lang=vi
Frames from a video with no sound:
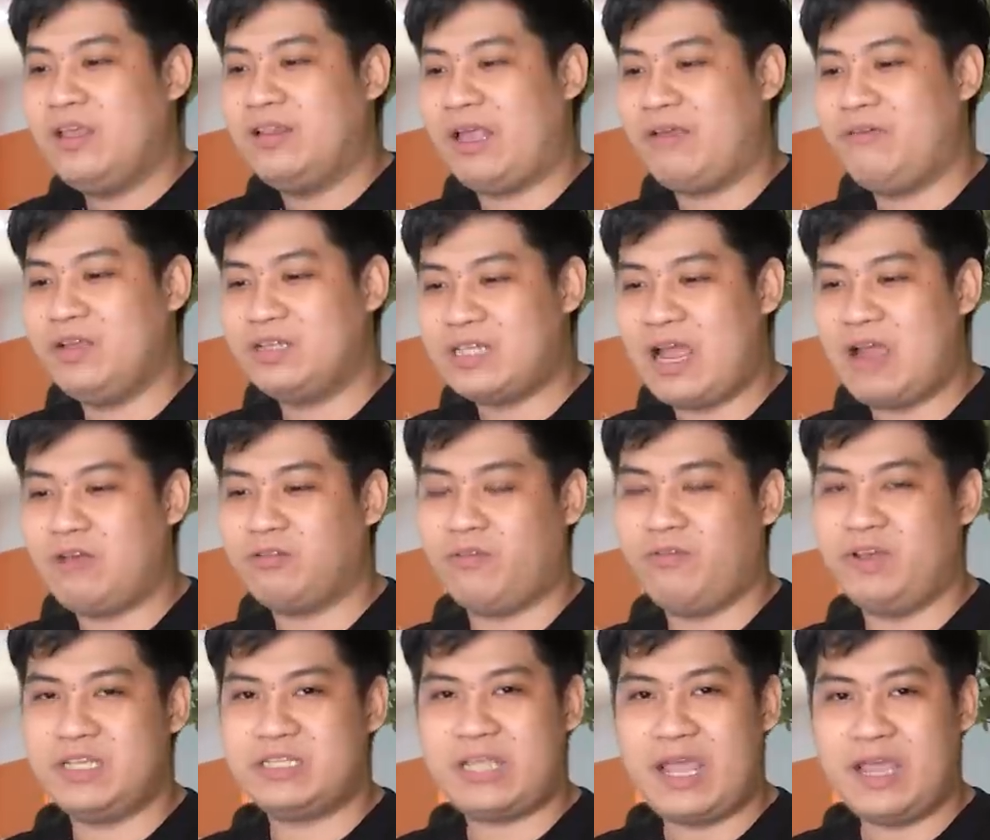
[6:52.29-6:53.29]
tại vì sao
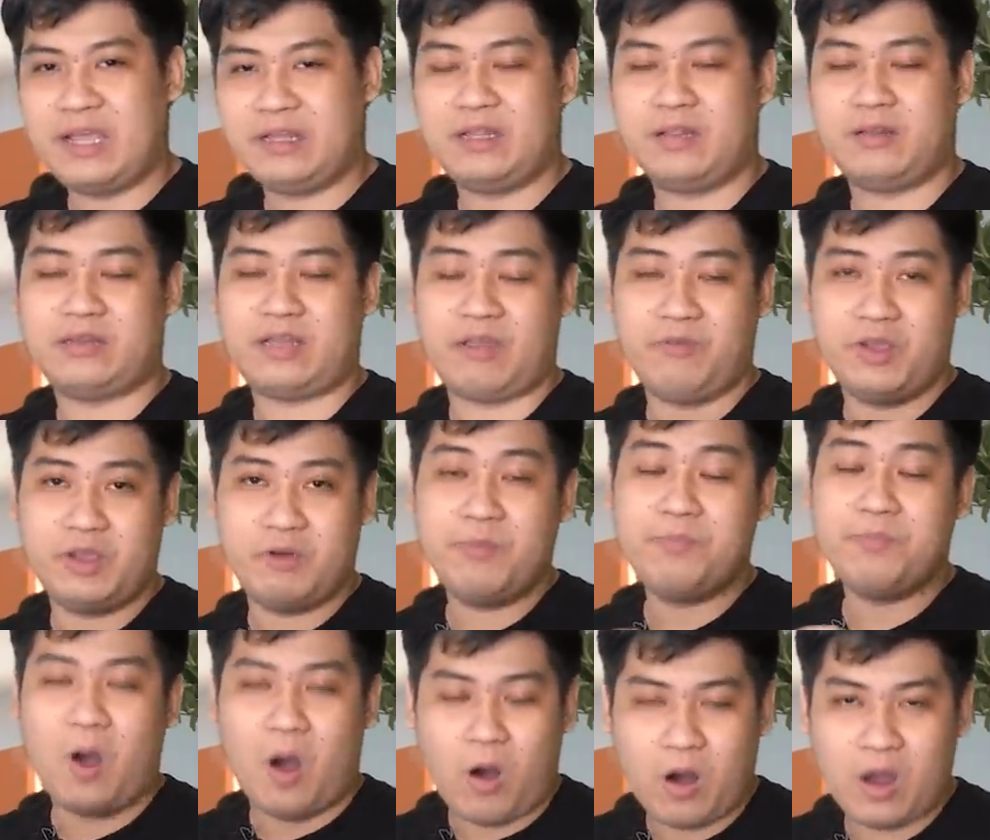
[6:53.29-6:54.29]
tại vì xét tại vì
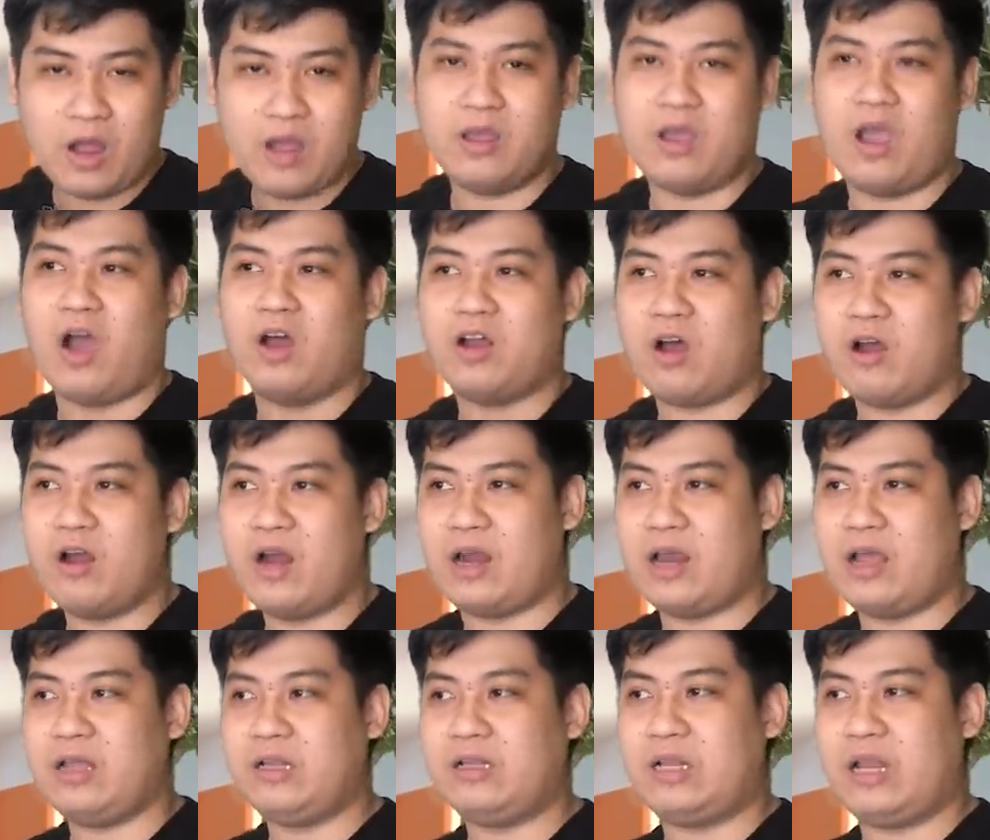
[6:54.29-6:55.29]
Ripple á họ nói
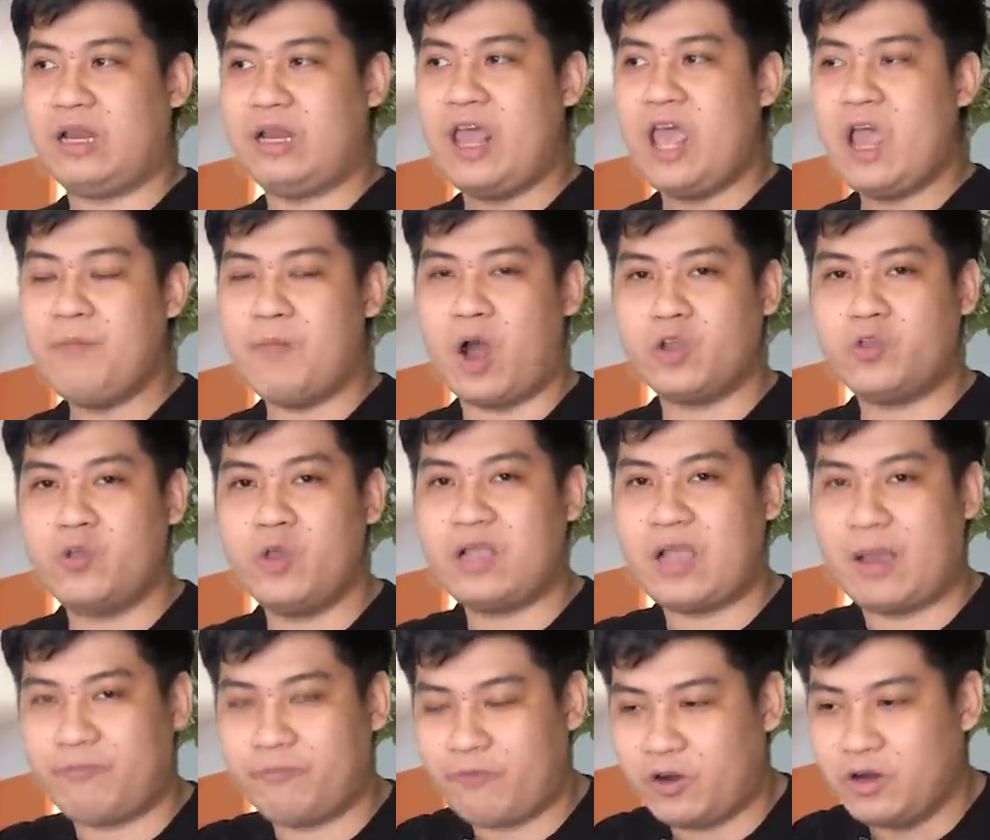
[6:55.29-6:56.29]
rằng đó là nếu mà họ truy
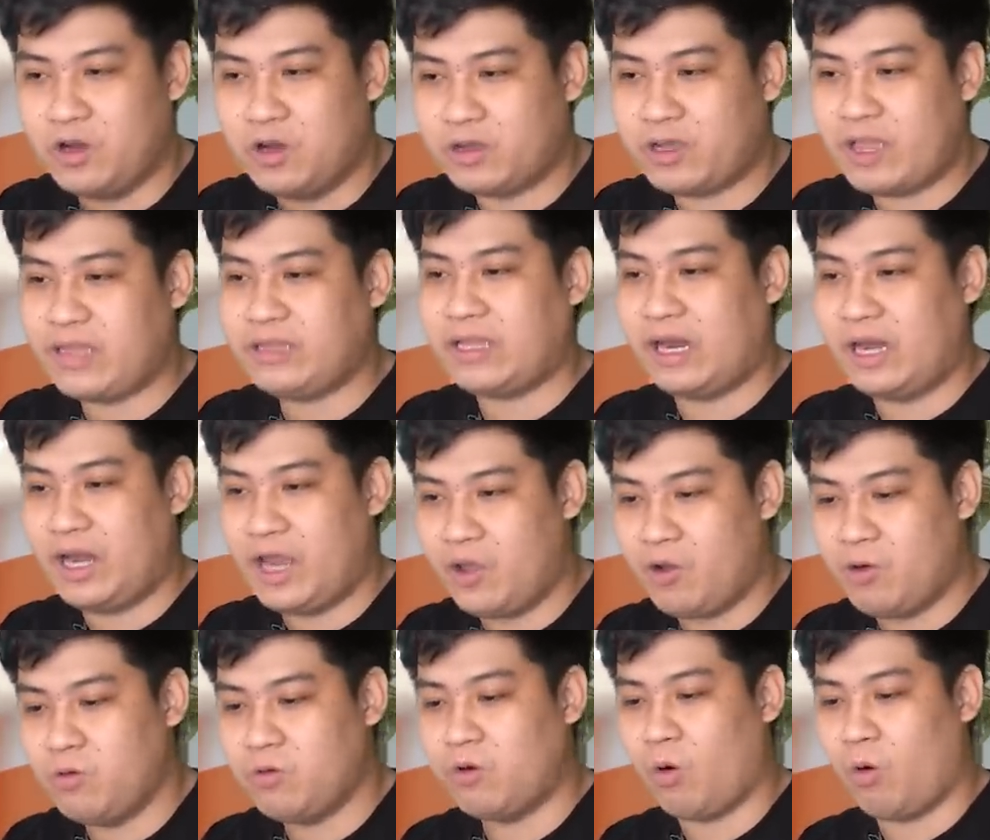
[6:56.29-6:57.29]
cập vào được các tài
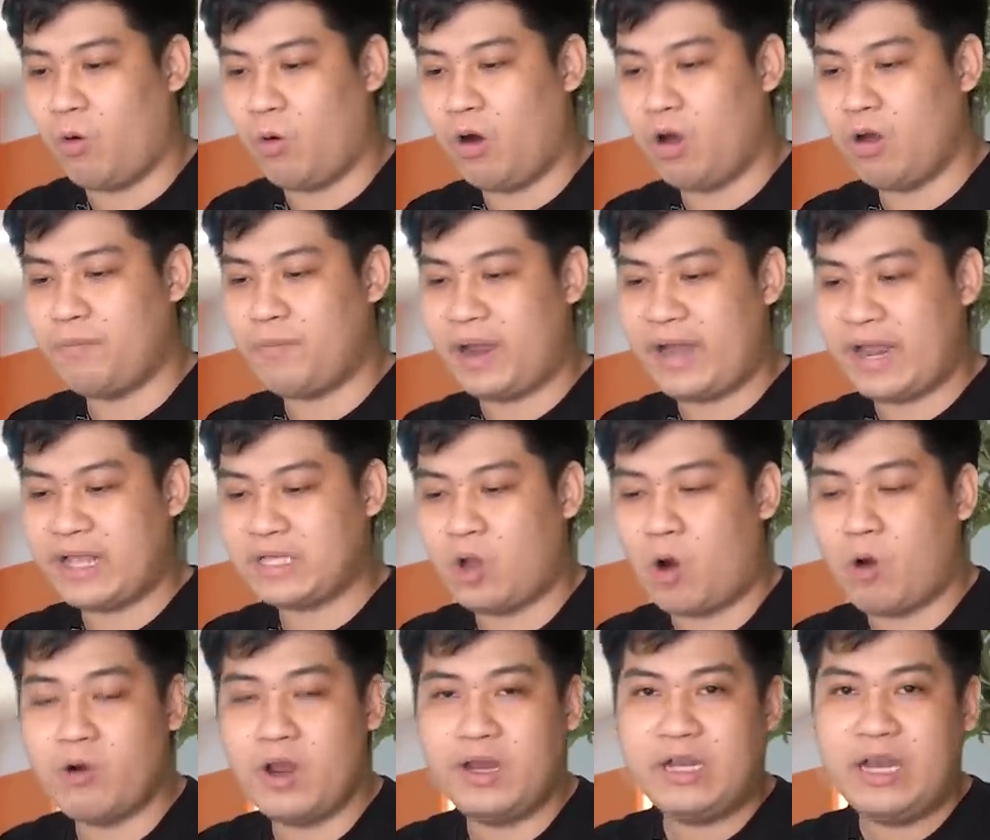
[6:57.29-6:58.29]
liệu của Binance
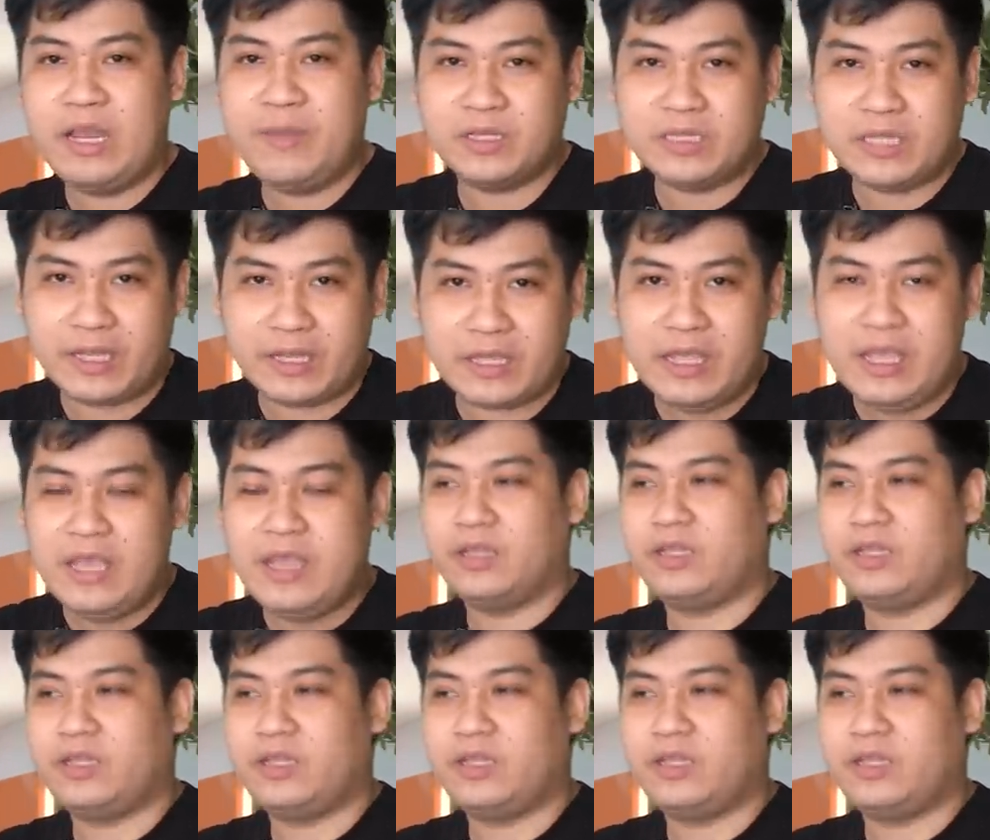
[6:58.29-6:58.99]
Holding Limited